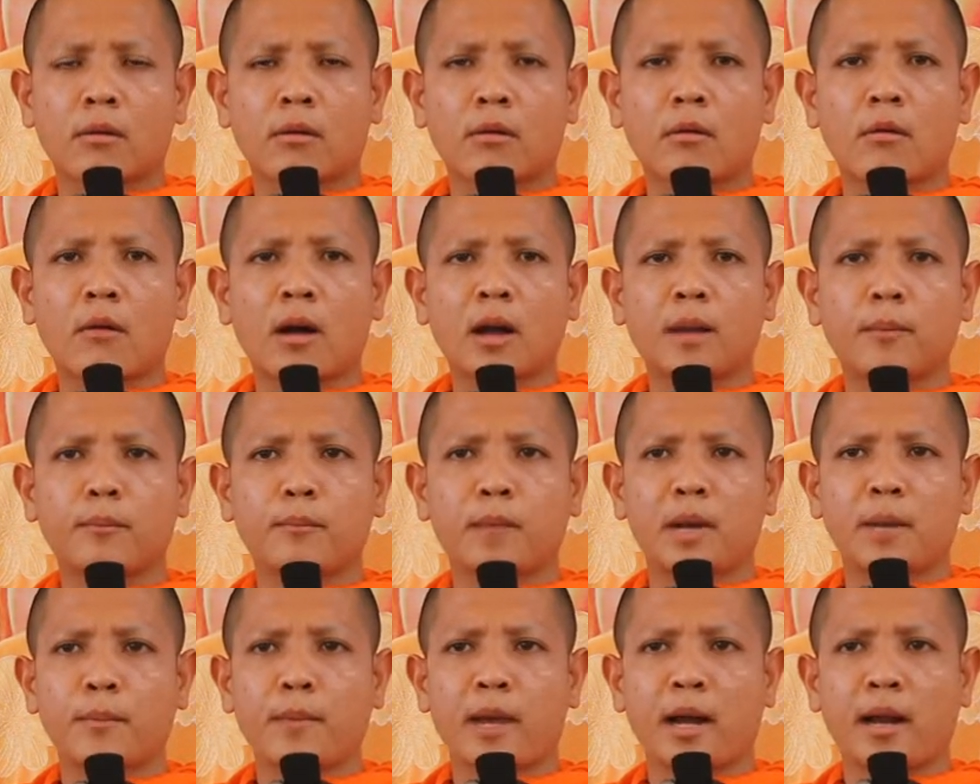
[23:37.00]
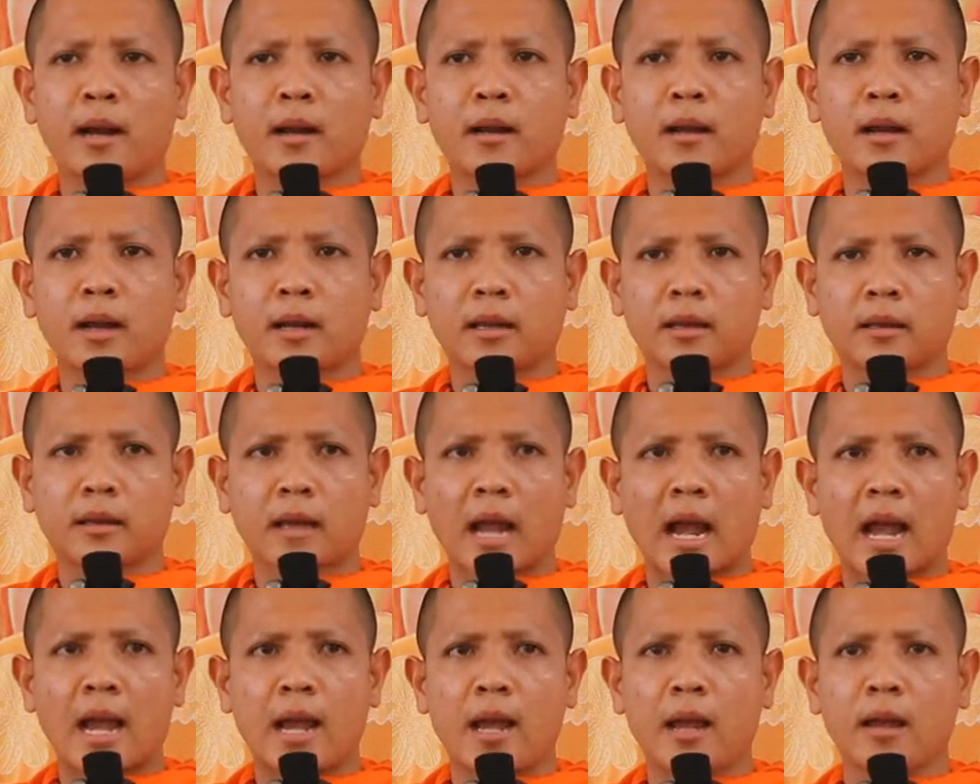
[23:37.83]
Quát mần mần cất
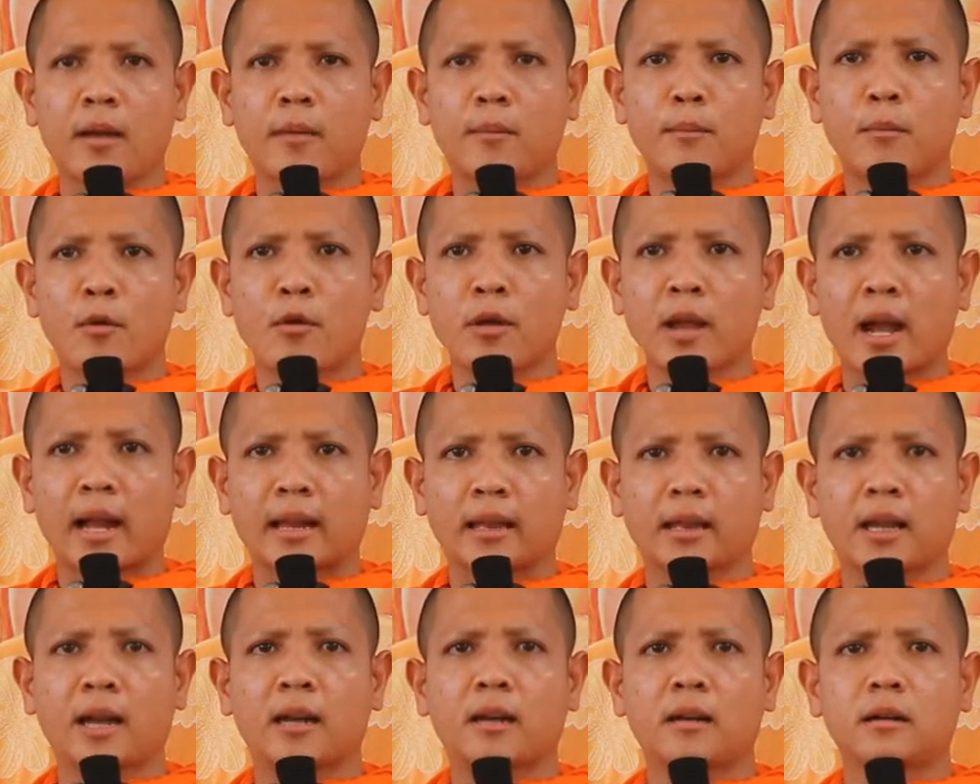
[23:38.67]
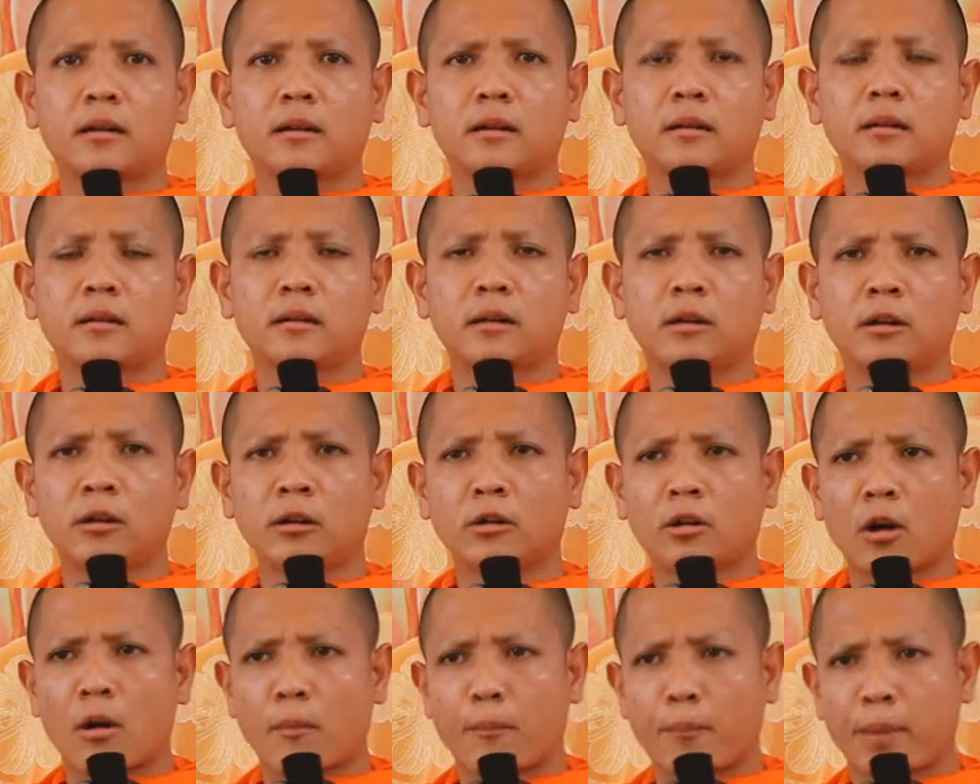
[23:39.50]
tay mùi ạ tất, rưu
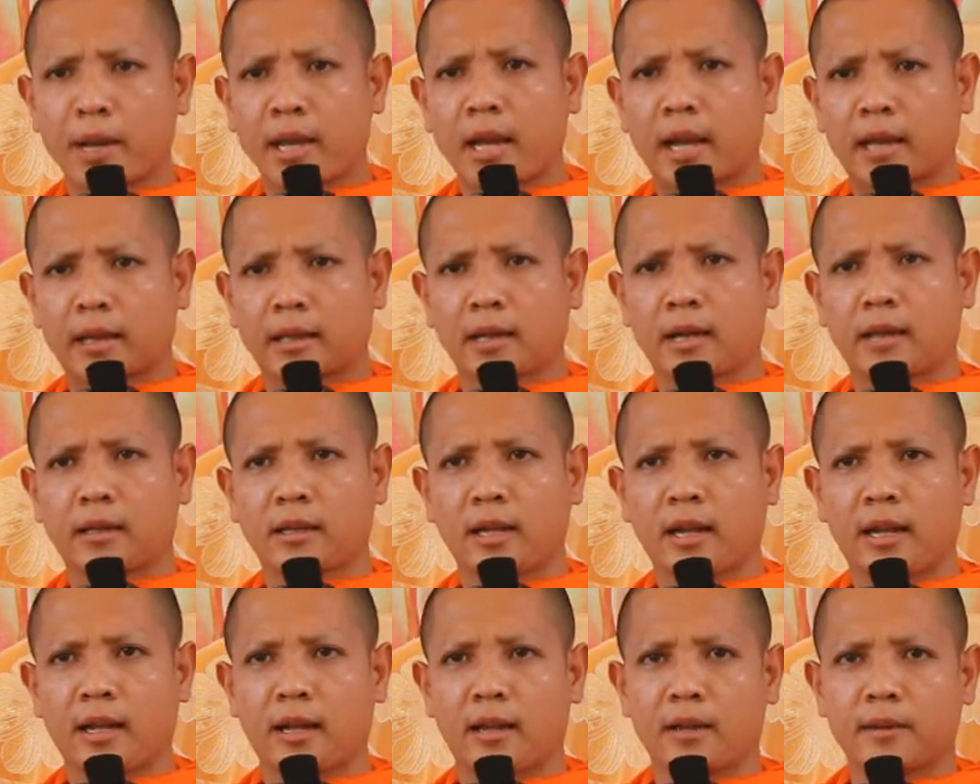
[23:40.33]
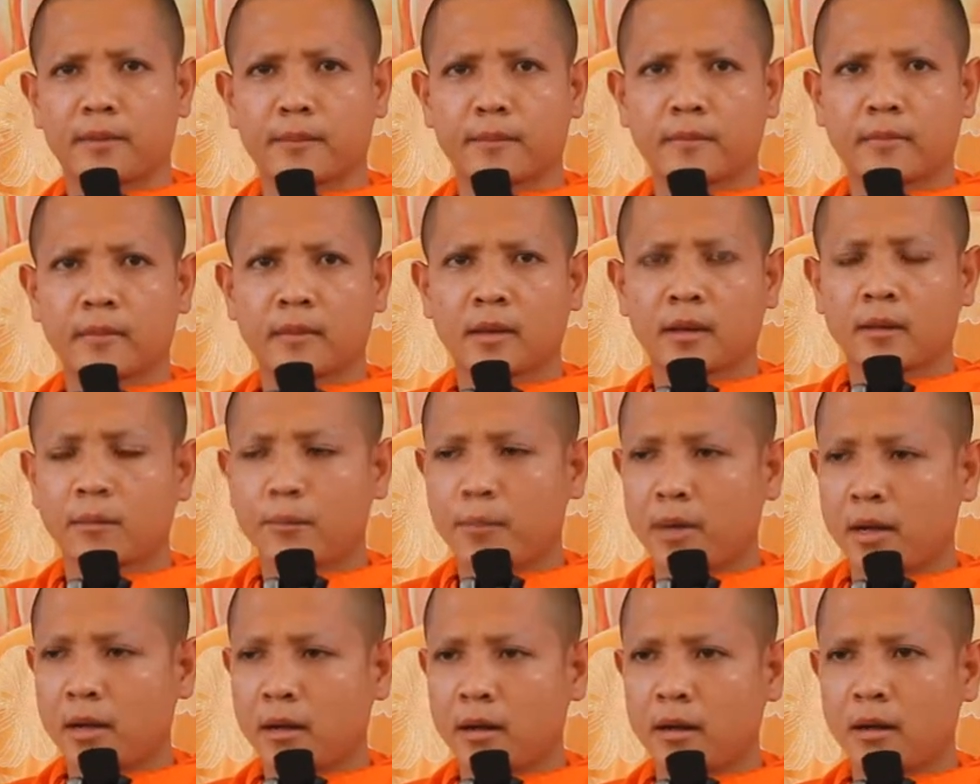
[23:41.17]
copy ạ tất tê.
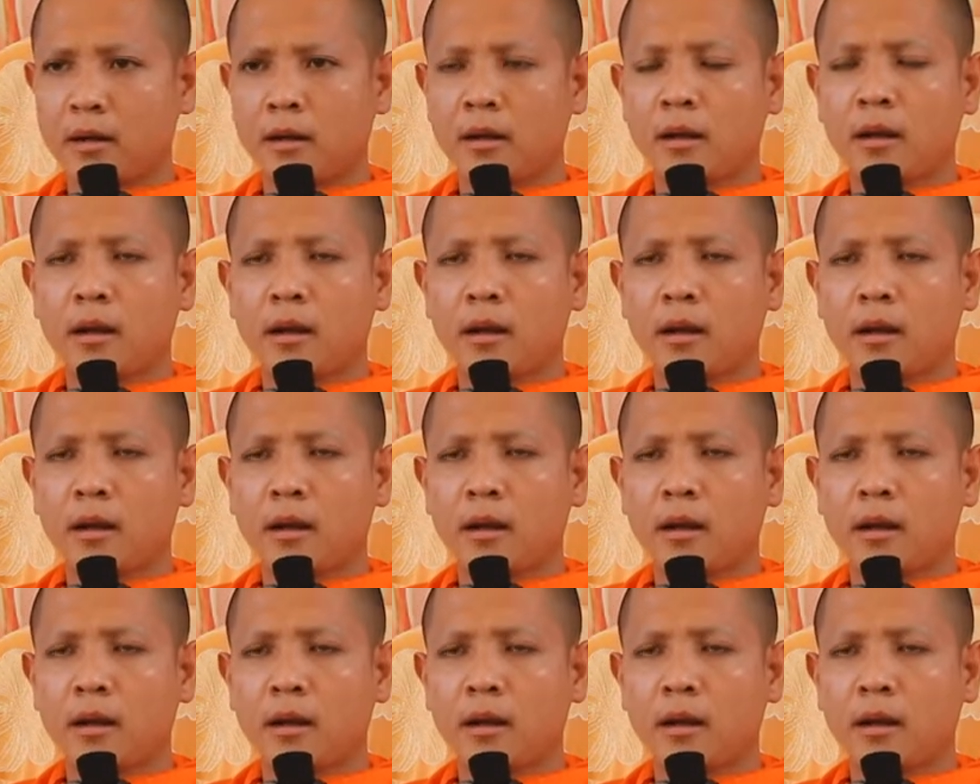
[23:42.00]
Bờ.